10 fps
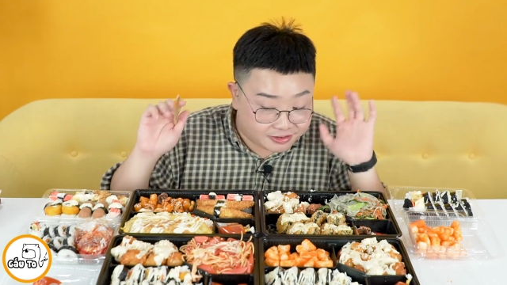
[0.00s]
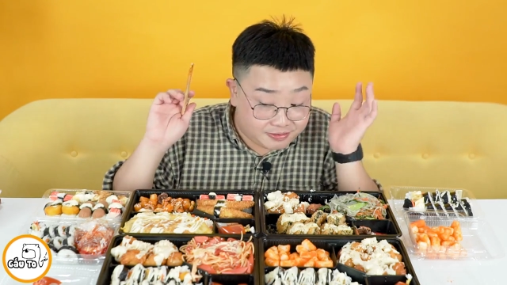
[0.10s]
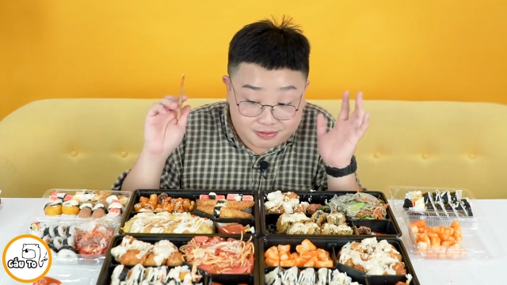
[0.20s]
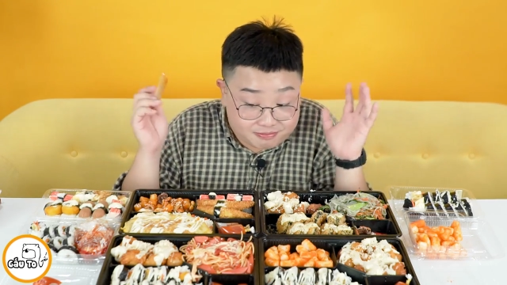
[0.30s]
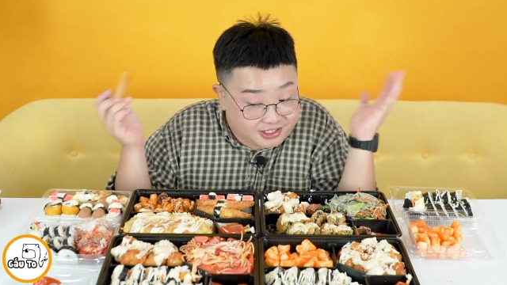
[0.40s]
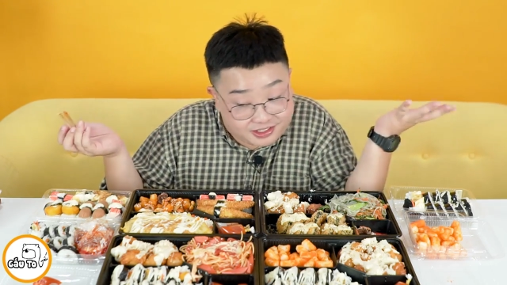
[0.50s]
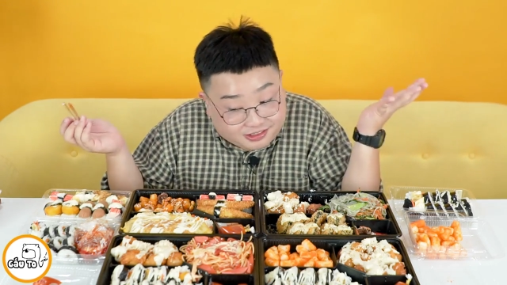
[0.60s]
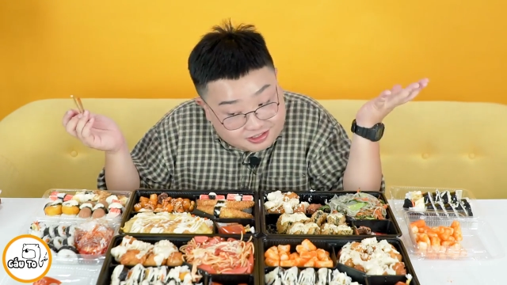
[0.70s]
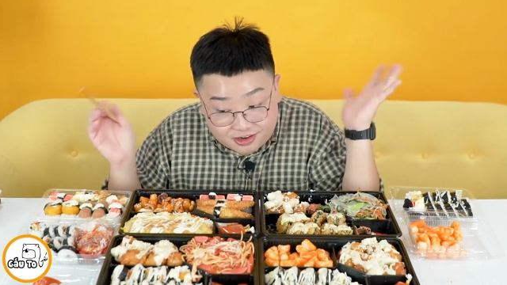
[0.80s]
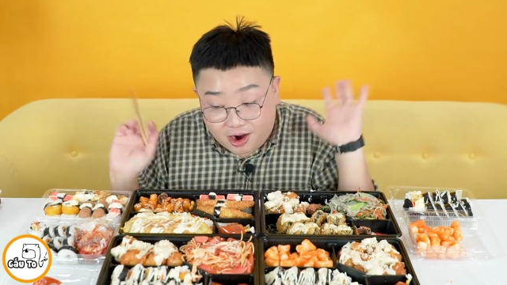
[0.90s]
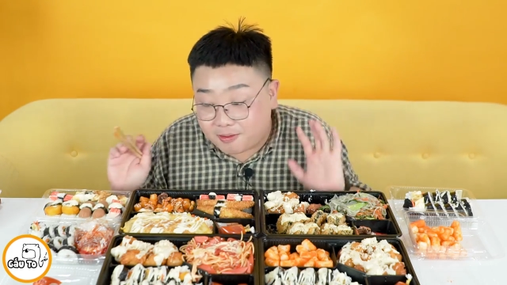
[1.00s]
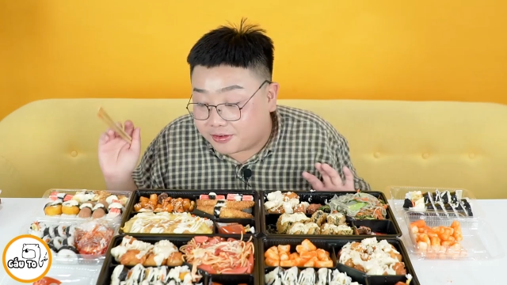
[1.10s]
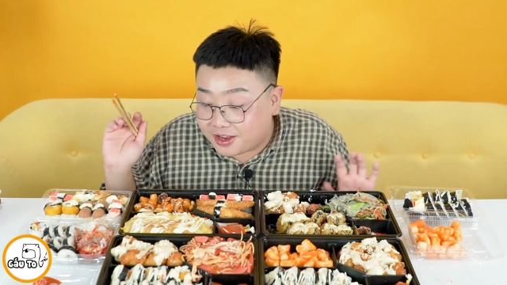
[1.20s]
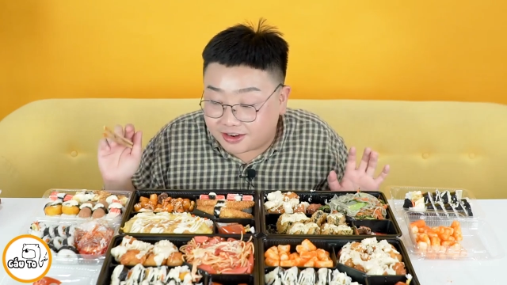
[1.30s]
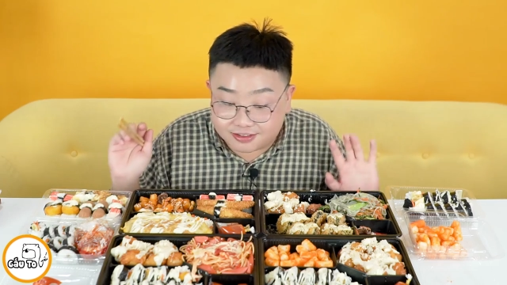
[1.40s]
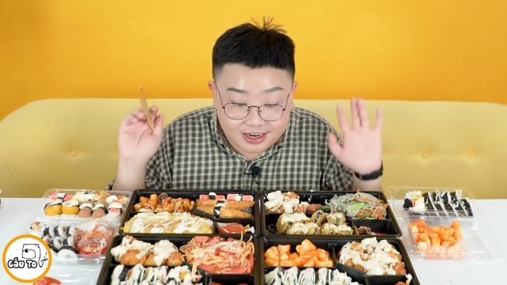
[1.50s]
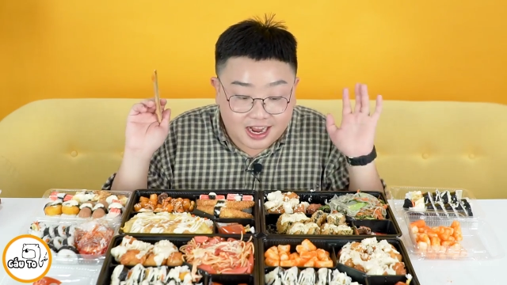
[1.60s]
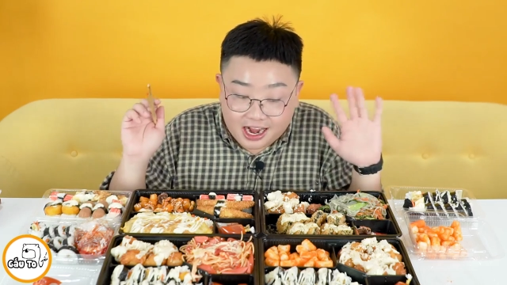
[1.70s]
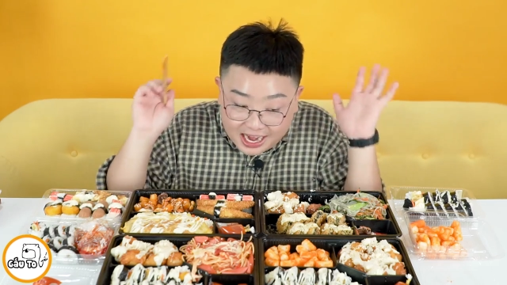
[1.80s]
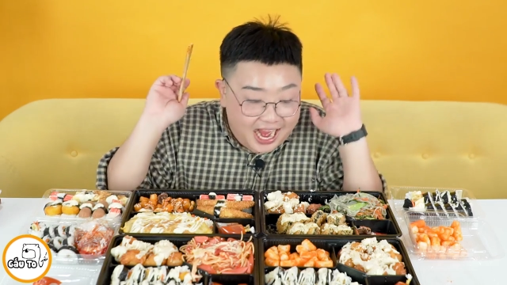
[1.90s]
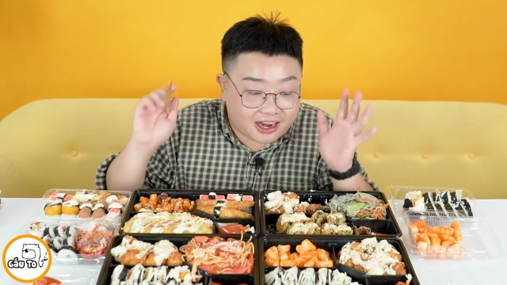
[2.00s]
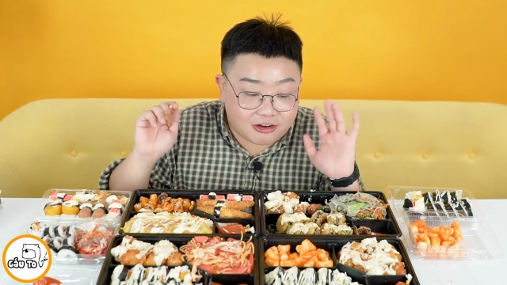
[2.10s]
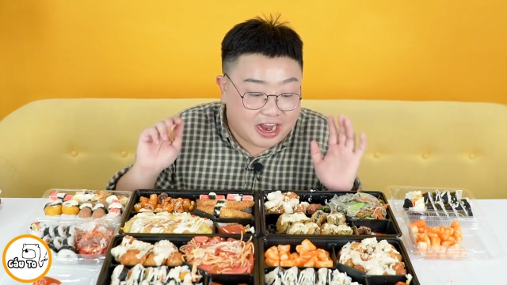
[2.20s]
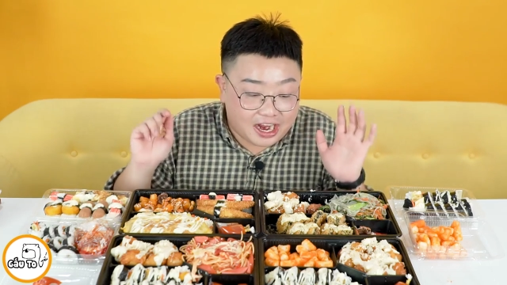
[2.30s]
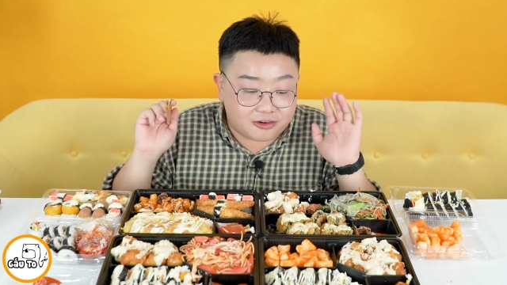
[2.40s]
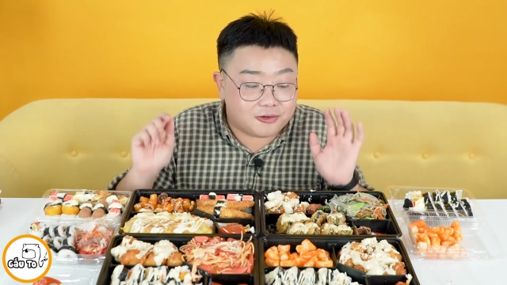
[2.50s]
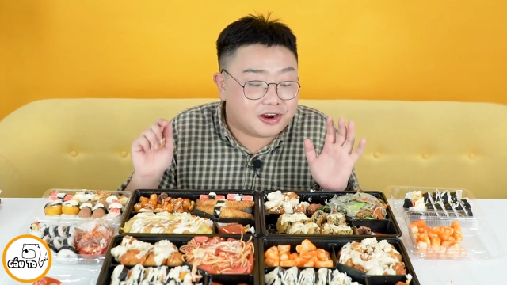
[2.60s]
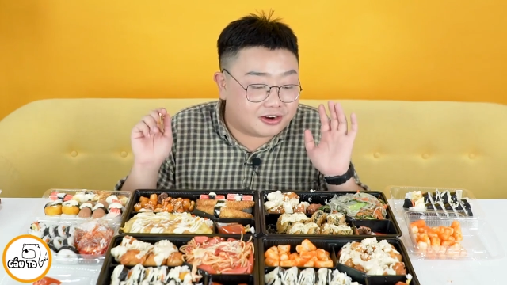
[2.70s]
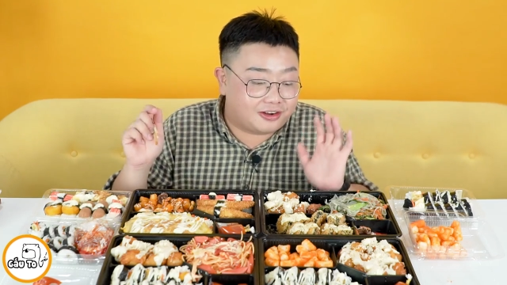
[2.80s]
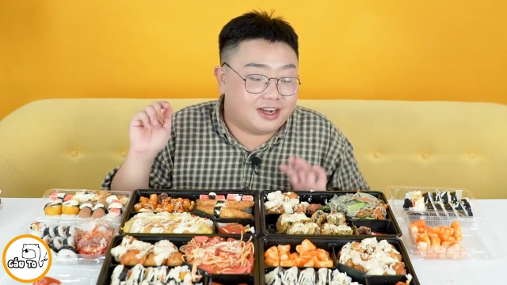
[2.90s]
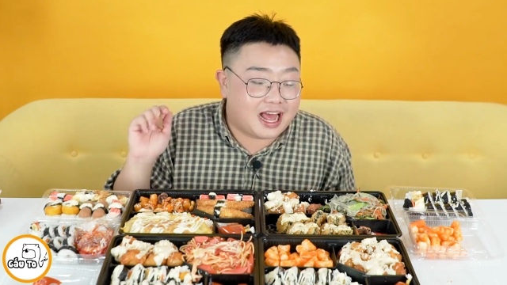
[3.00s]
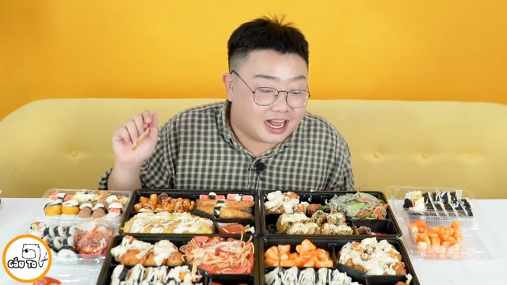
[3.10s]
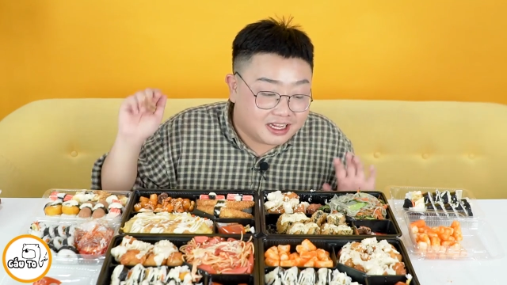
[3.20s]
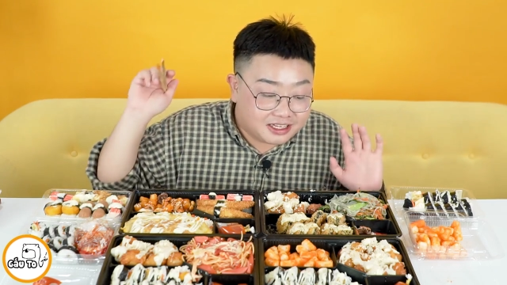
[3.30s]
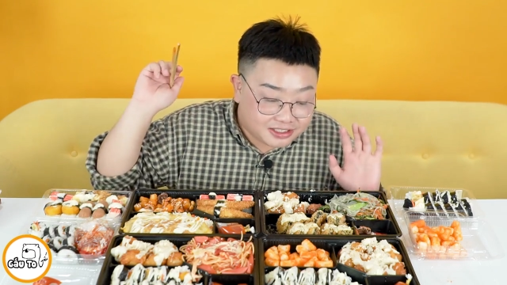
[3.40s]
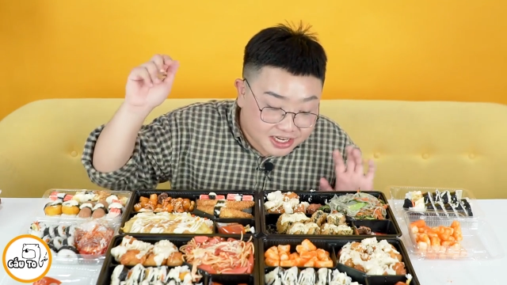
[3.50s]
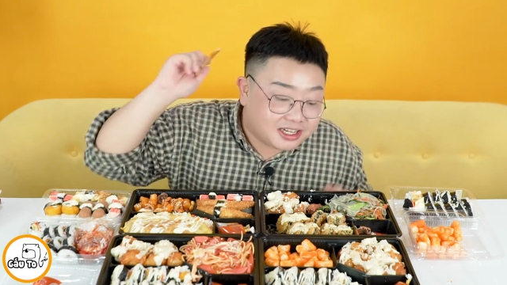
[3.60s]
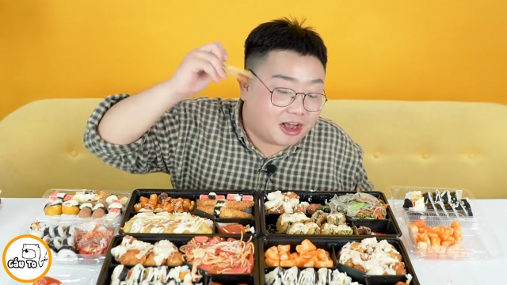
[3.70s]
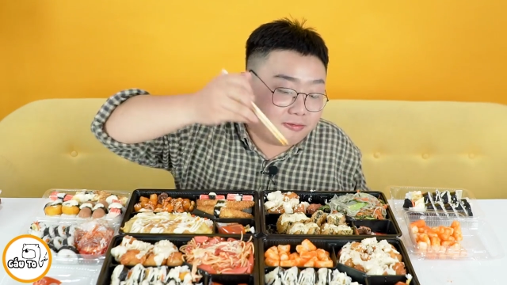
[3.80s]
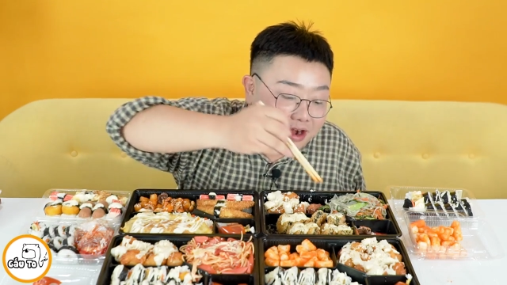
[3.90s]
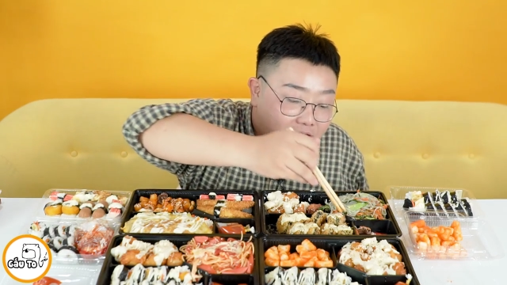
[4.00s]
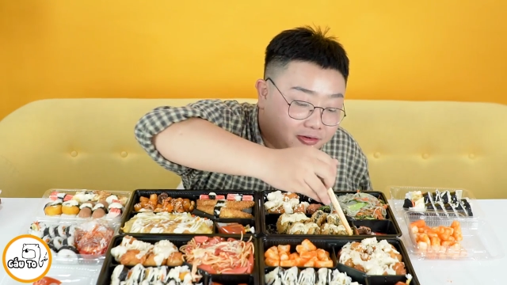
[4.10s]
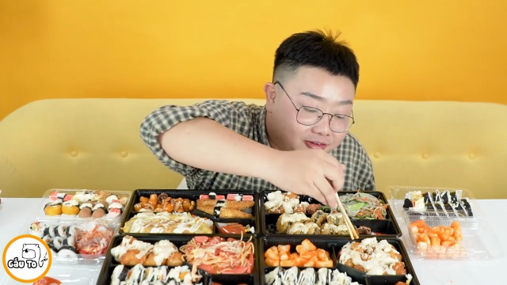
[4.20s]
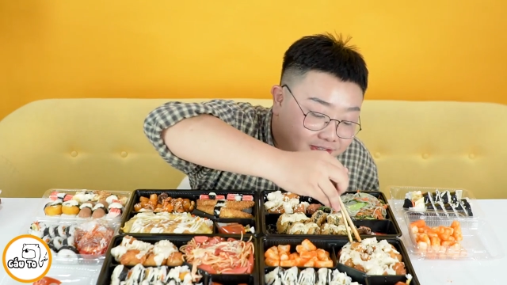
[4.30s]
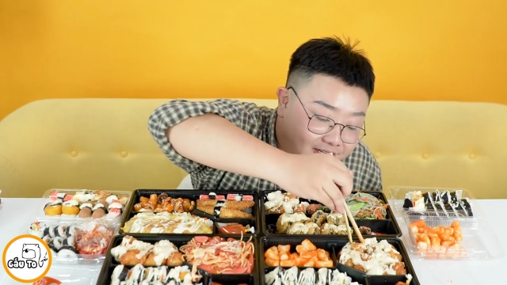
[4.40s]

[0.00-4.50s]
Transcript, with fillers: Tại mình mình có bao giờ được ăn đồ ăn Hàn Quốc gọi là chính thống đâu,